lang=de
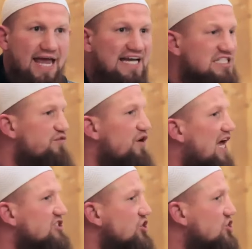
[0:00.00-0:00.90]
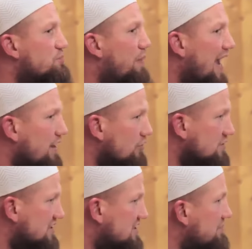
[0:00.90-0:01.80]
der ist vielleicht nicht bei
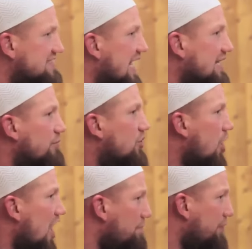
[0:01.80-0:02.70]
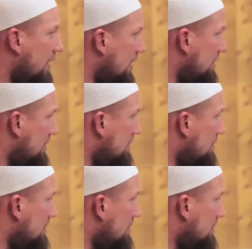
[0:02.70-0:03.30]
uns mit seinem Körper,